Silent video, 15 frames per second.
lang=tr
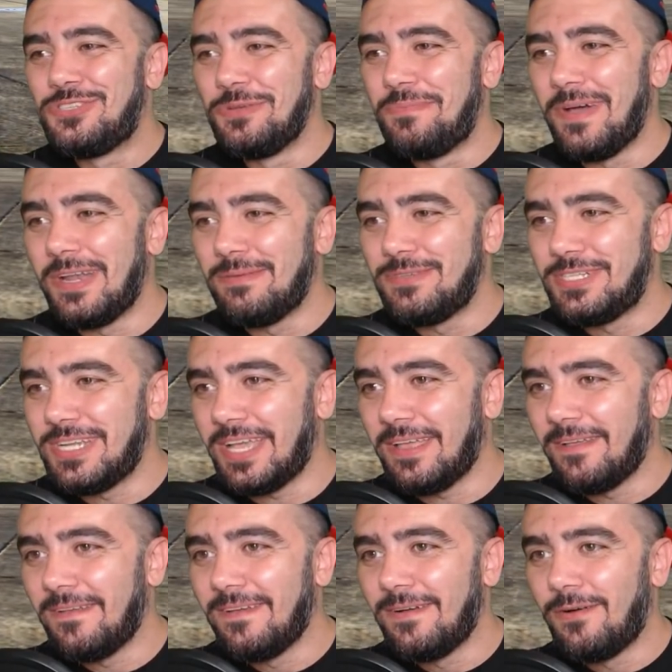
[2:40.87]
Süper bir şey.
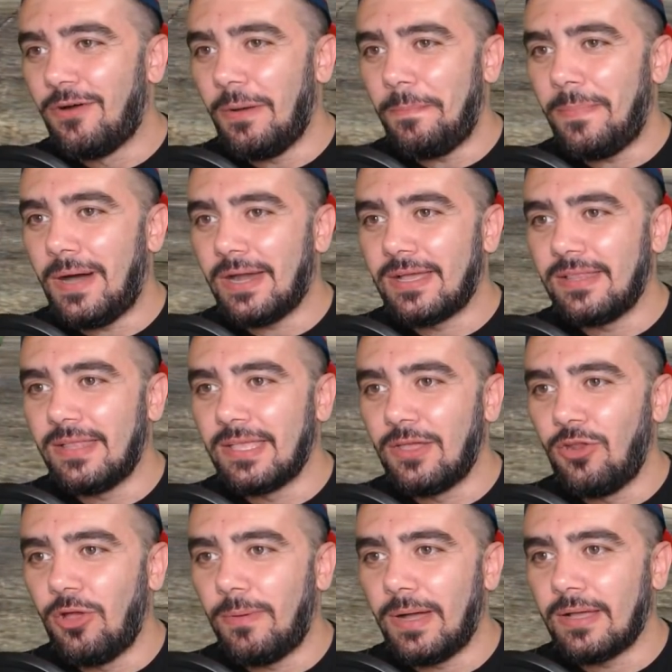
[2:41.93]
Hop arkadan
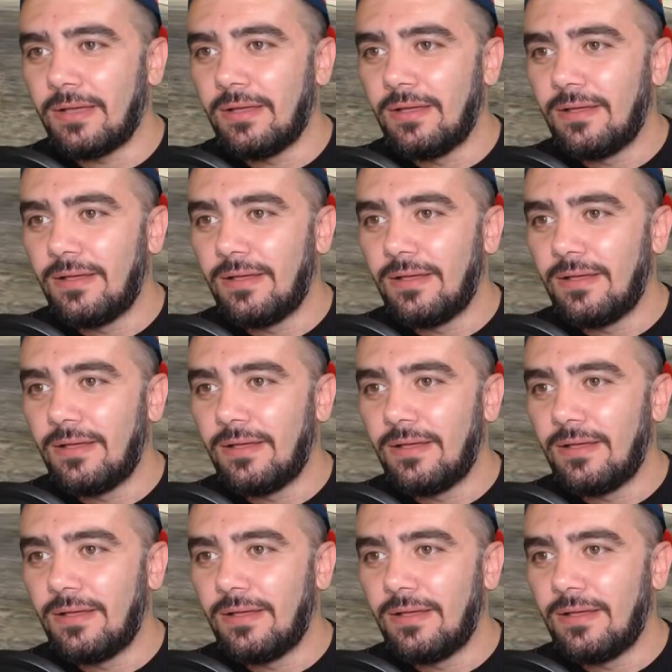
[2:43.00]
geliyor bak.